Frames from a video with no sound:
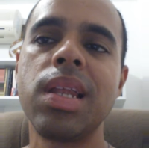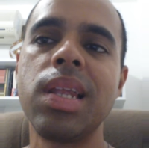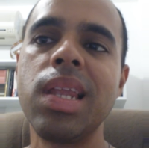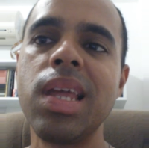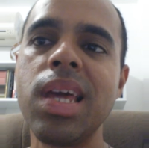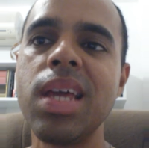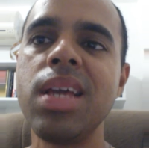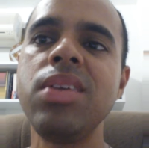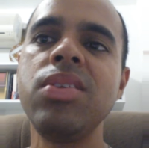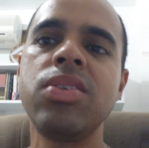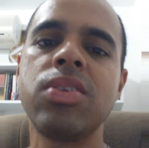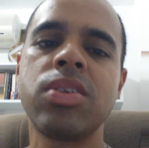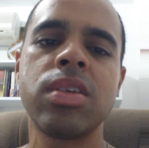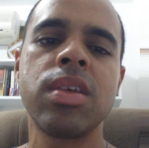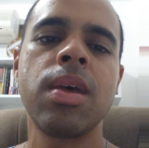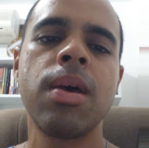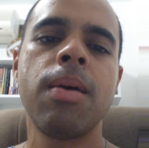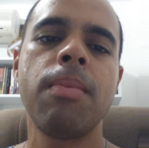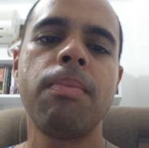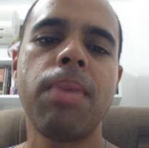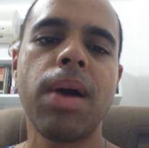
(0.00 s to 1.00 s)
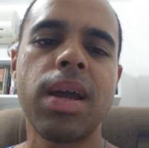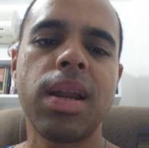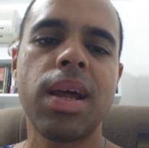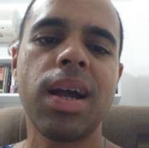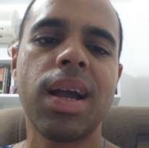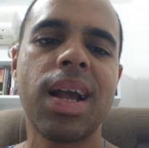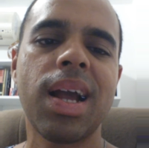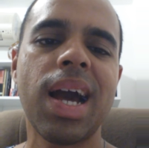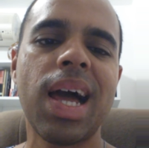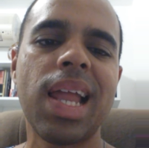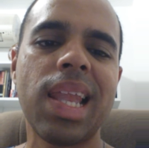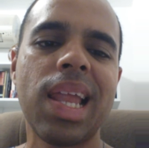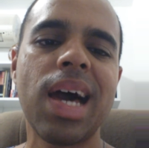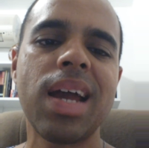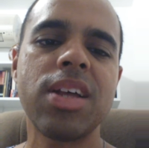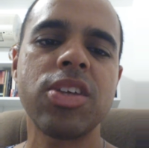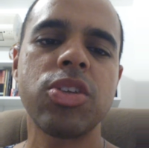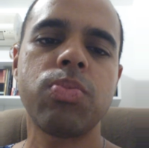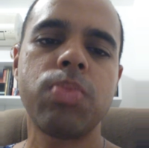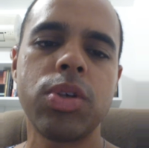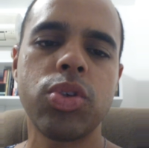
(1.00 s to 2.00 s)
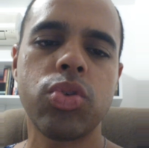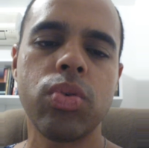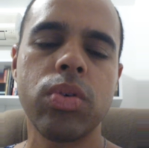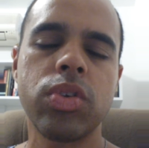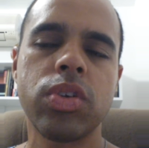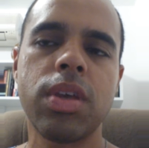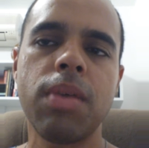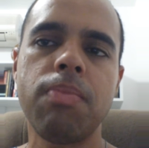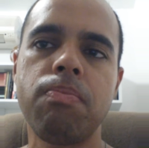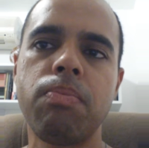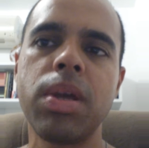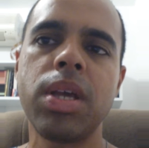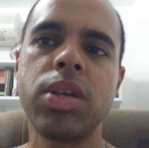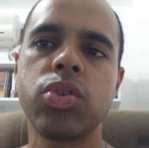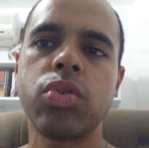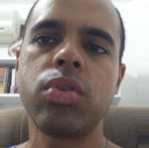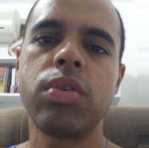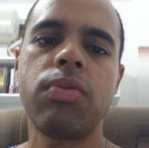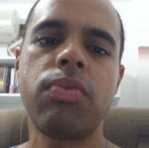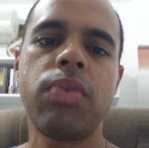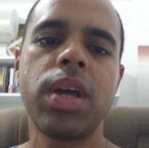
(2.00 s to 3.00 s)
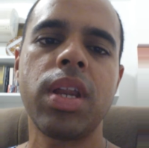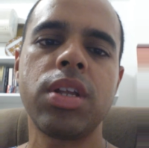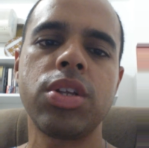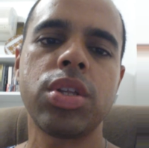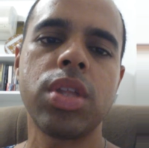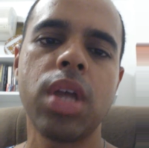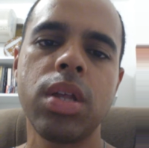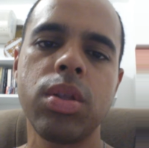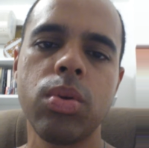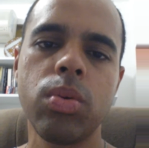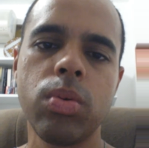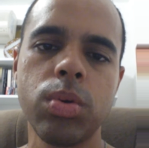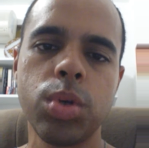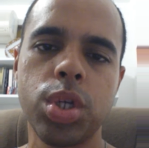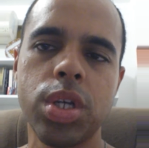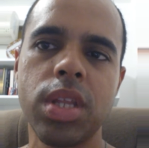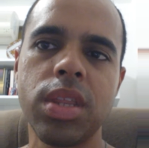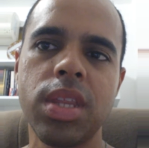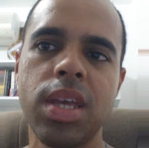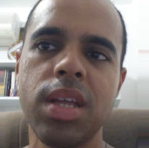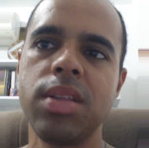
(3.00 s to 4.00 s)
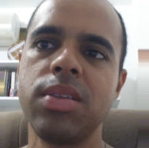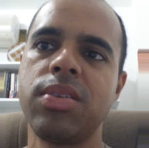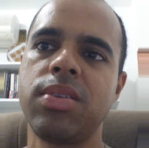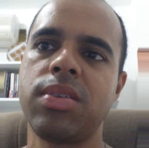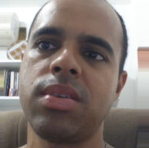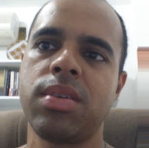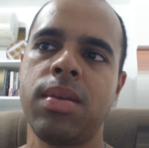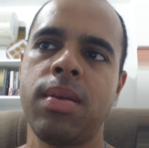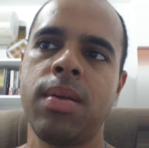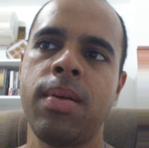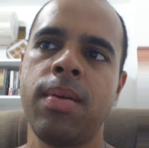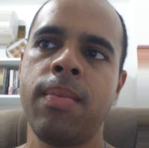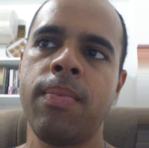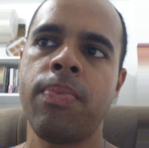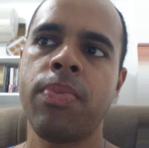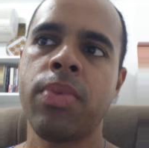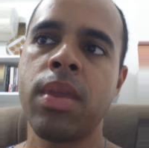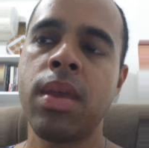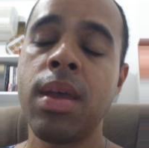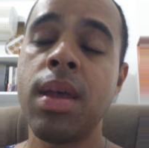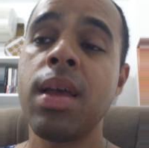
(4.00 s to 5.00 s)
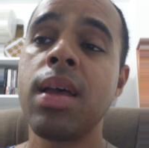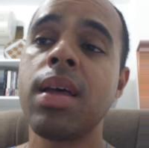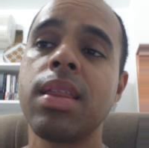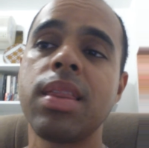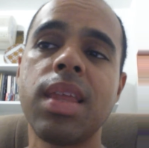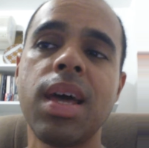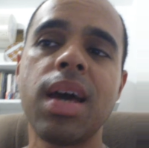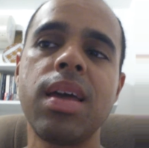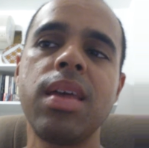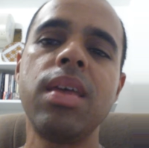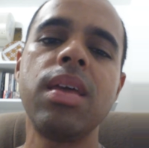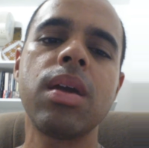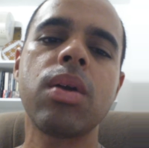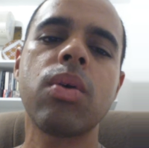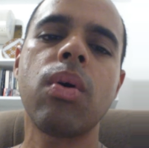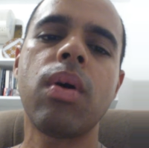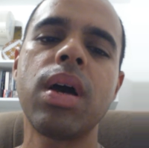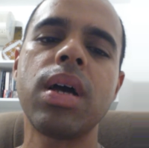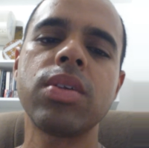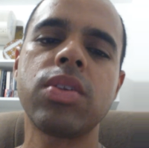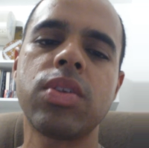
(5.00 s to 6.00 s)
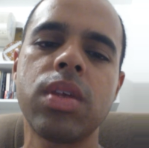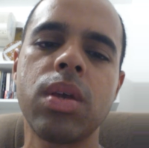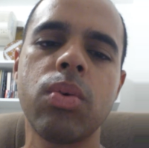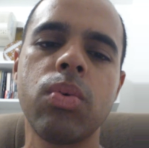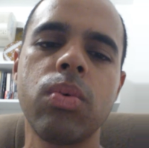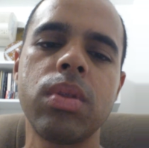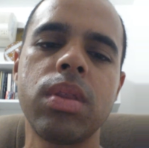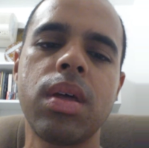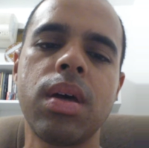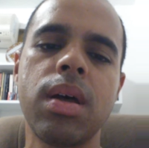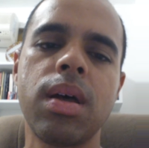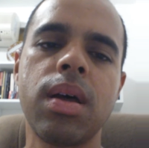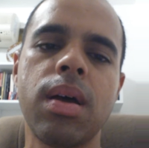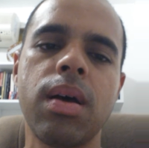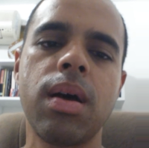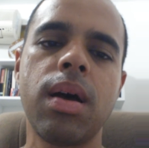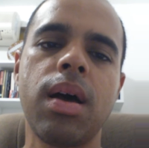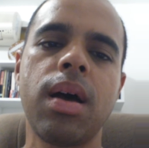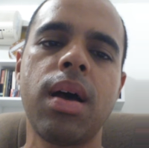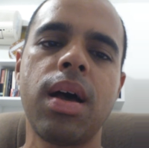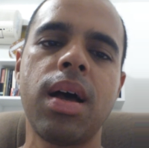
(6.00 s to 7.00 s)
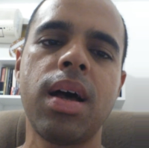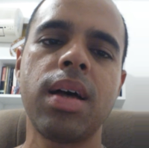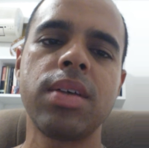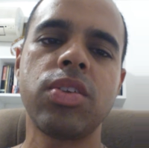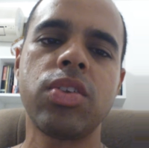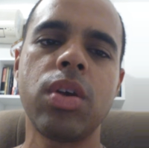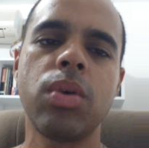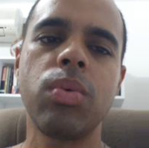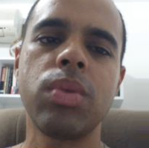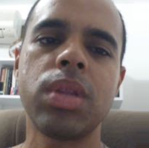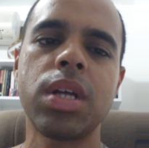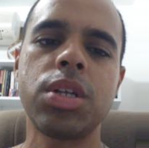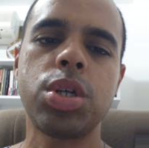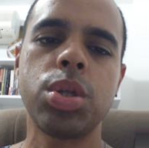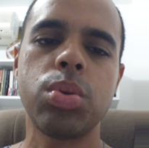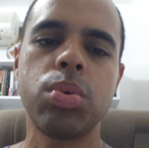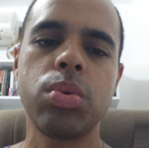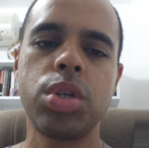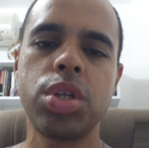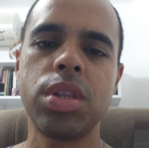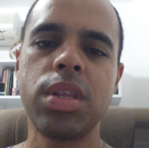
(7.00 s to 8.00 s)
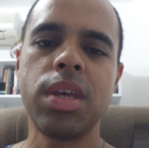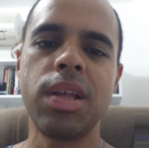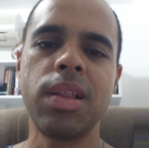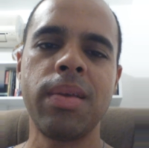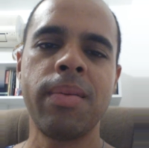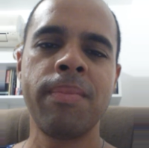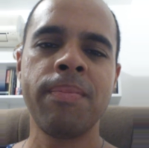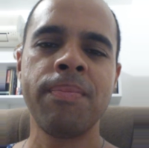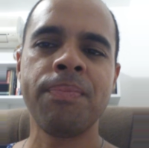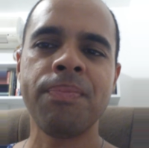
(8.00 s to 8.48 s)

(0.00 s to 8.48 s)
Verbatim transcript: leis para calar as pessoas que pensam diferente da ideologia deles. Daí, qual é a segunda, a segunda atitude dele?